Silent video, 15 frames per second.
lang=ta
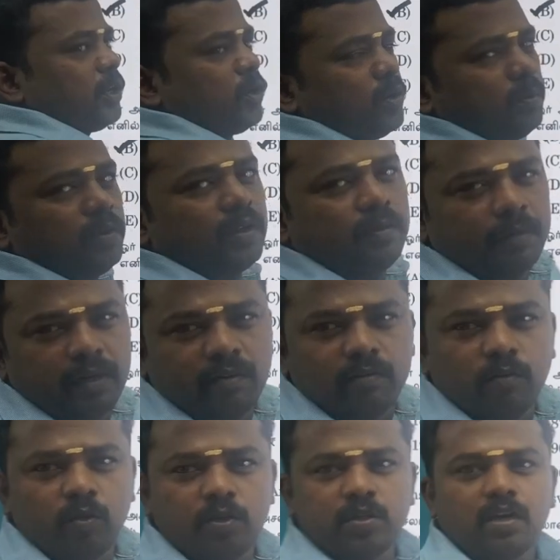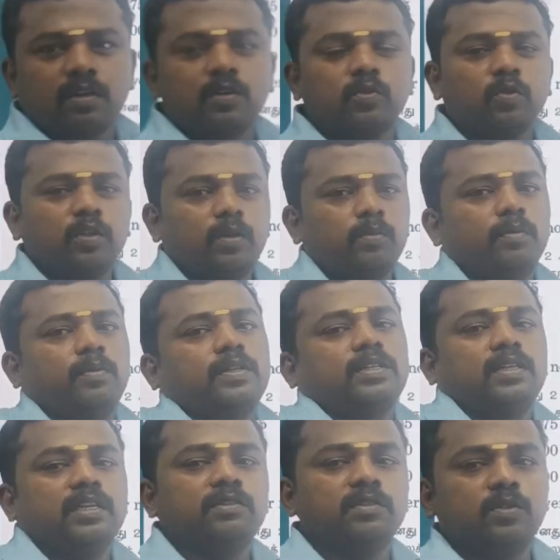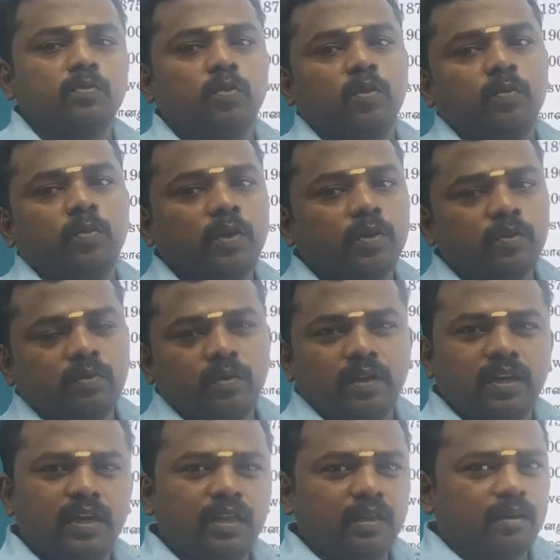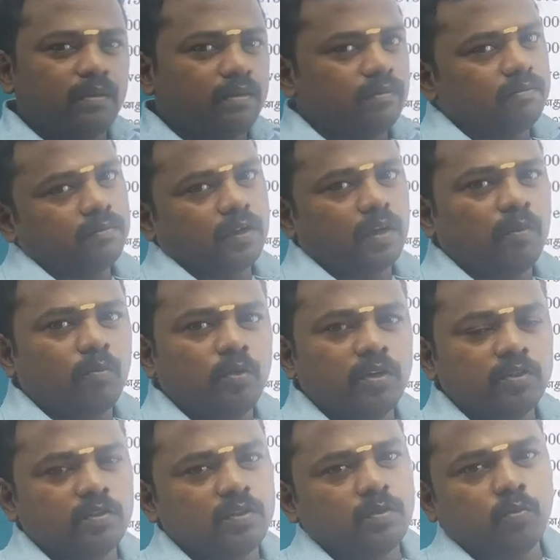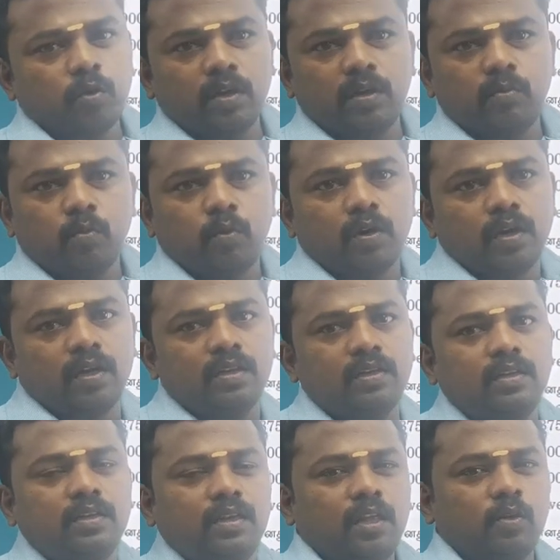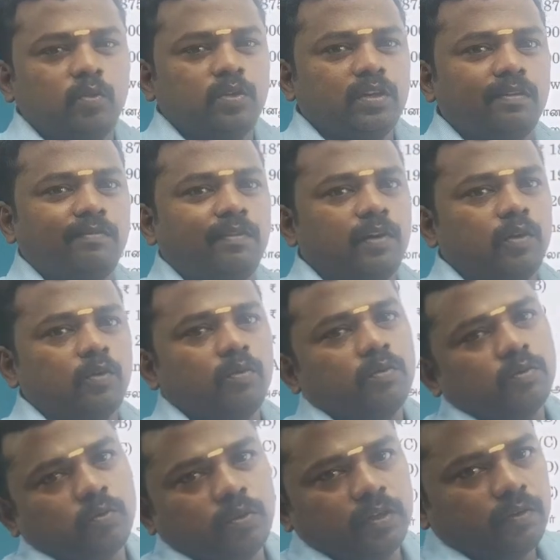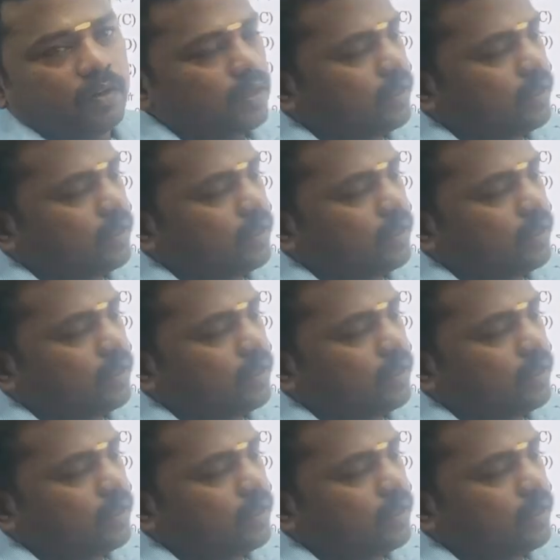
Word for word: தெரியும் நம்மளுக்கு ஐ மீன் ஒரு ஷார்ட்கட் சொல்லியிருப்போம் பர்சன்டேஜ் வச்சு போட முடியும் இல்லை நீங்கள் காம்பவுண்ட் காம்பவுண்டர்ஸ் வச்சு போட்டாலும் போடலாம் அது கொஞ்சம் டஃப்பாக இருக்கும் சுற்றிட்டு